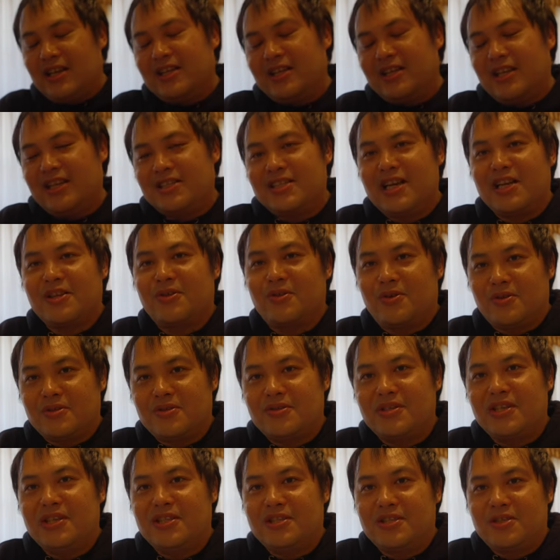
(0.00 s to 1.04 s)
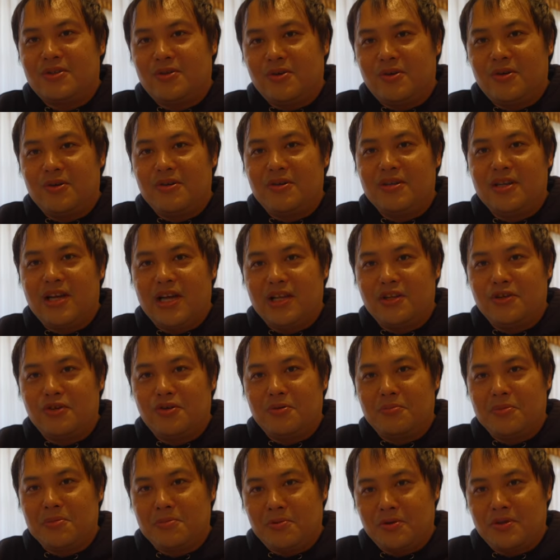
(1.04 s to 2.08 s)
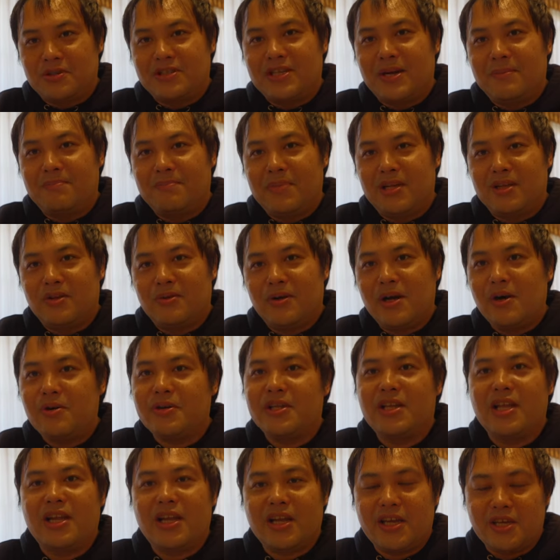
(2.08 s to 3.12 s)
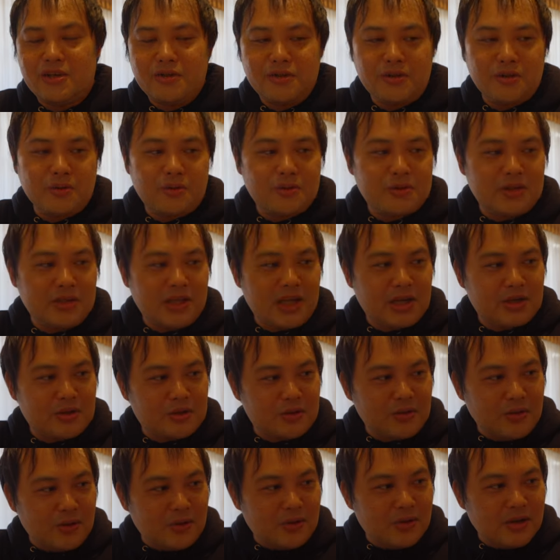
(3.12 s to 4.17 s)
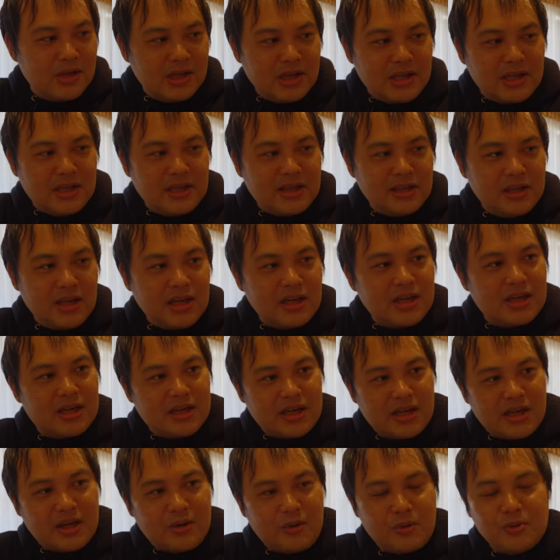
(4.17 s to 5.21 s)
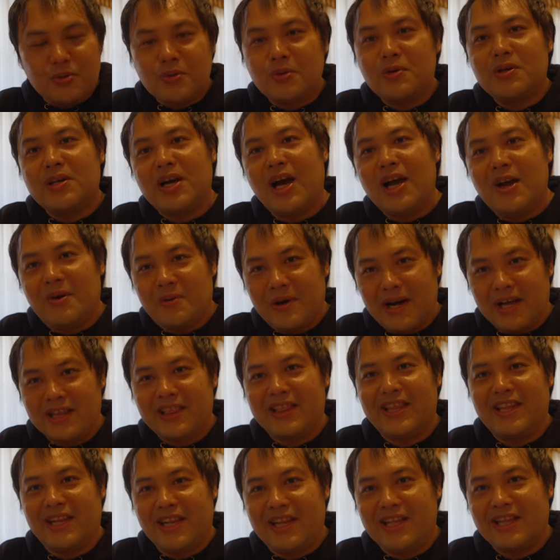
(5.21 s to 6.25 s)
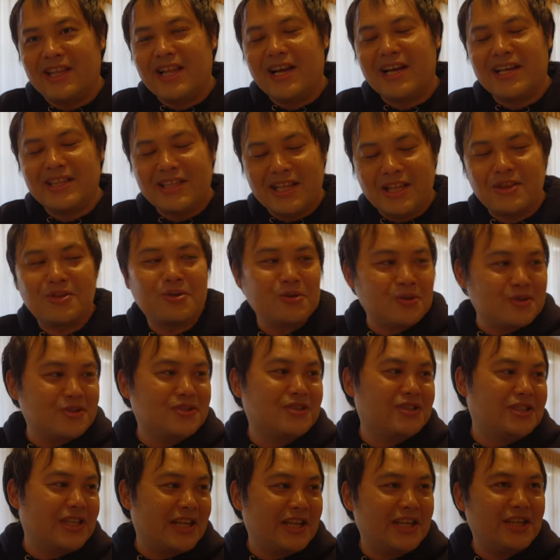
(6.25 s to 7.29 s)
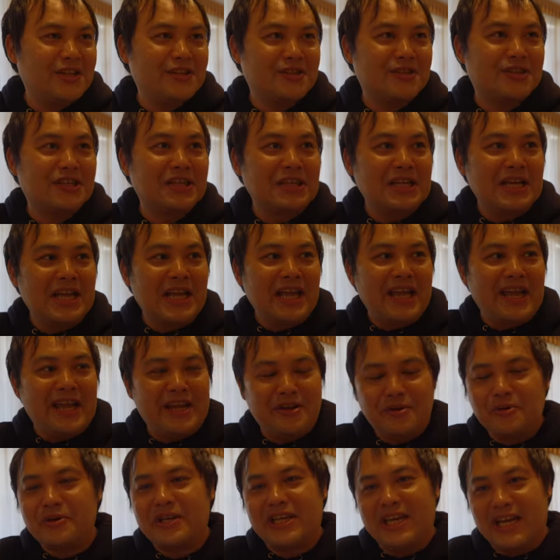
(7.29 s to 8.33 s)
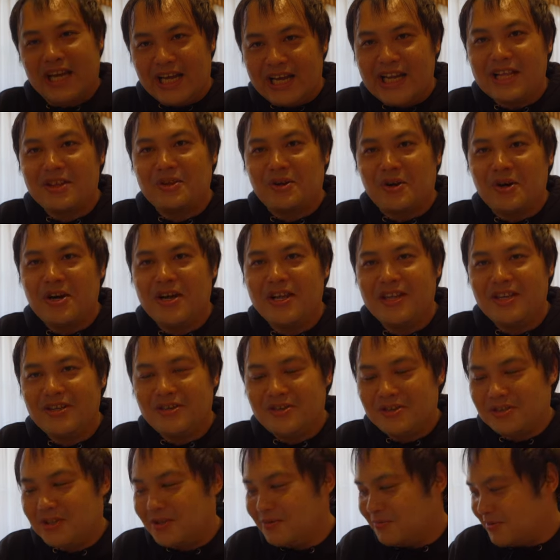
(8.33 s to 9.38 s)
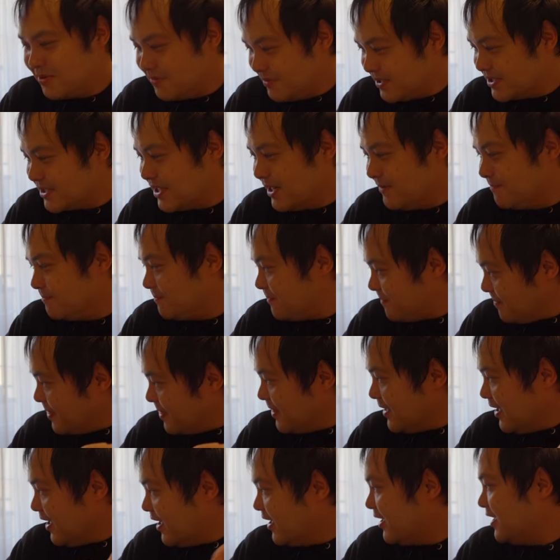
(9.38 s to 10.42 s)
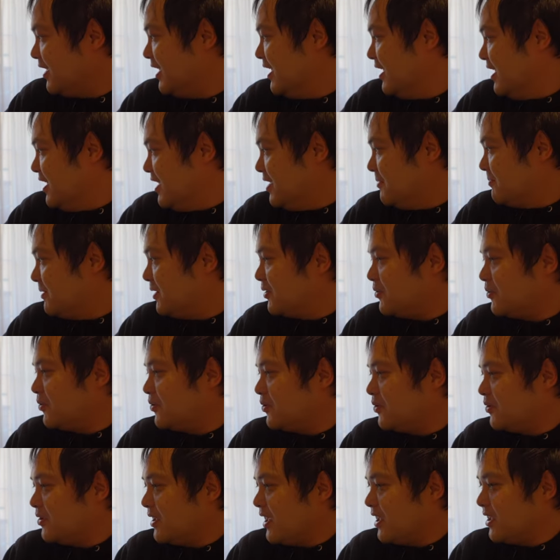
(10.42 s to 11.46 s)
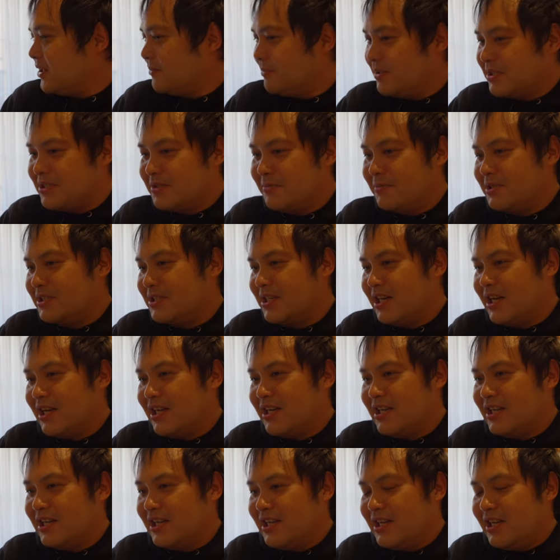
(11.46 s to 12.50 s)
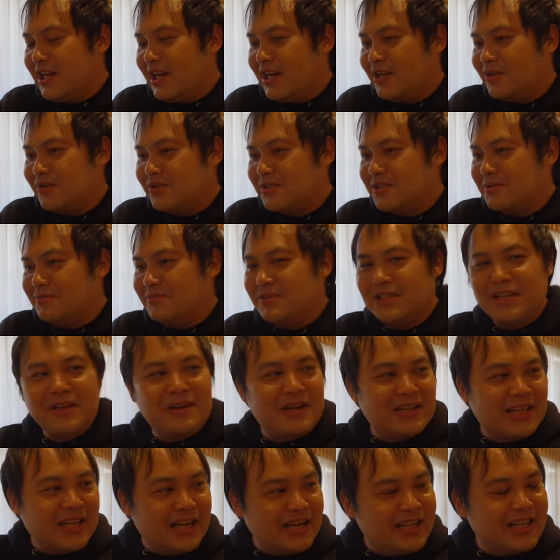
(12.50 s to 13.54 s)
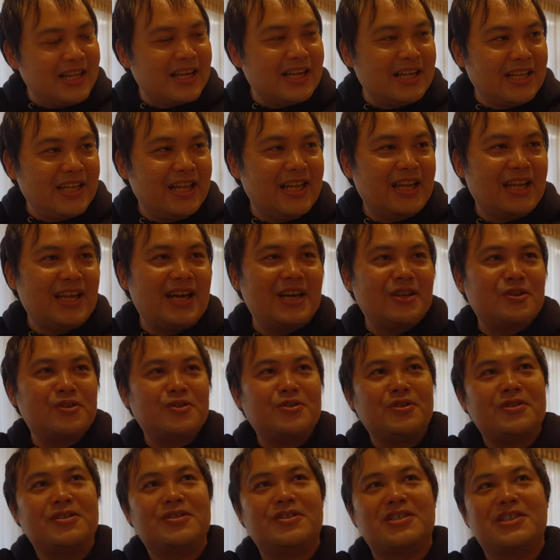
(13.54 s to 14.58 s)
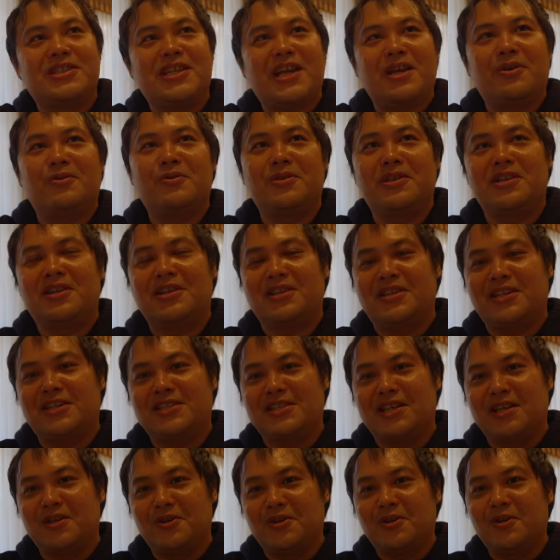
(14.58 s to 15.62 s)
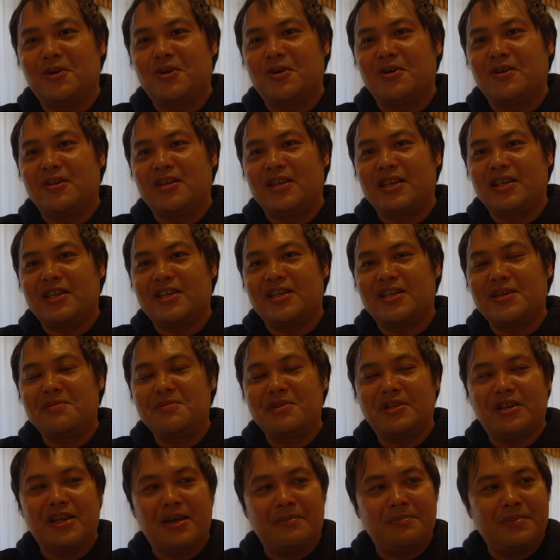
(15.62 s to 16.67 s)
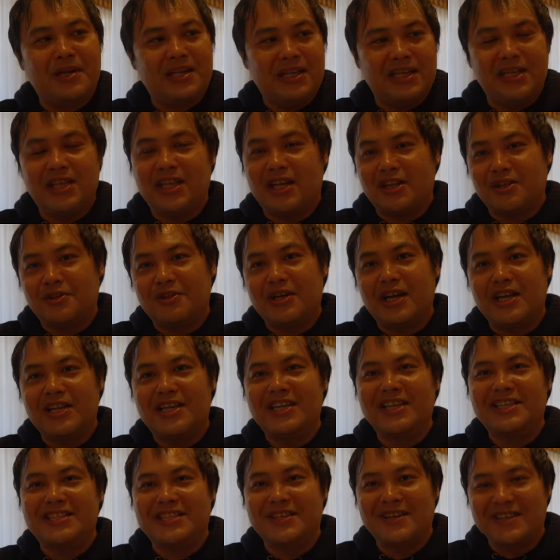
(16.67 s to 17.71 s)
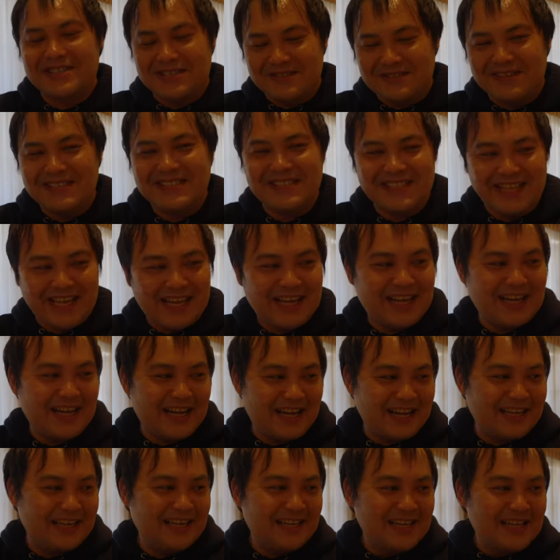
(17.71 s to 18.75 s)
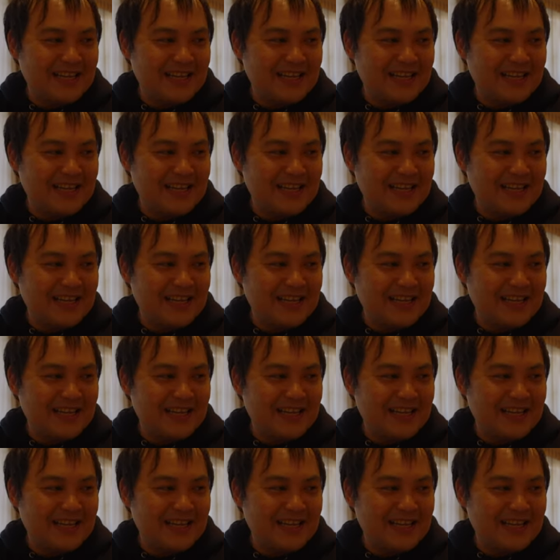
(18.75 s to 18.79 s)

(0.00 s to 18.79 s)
デザート、スイーツと、あの飲み物、シャンパンとかをいただけるってことになると、なんかね、お得感はあってね、なんか納得できる料金かなというふうに思いました。はい。今のところなんかめちゃめちゃ、あの、自分ではなかなかね、あの、チョイスしないホテルですけど、来てみるとやっぱりいいなっていう感じはしますね。はい。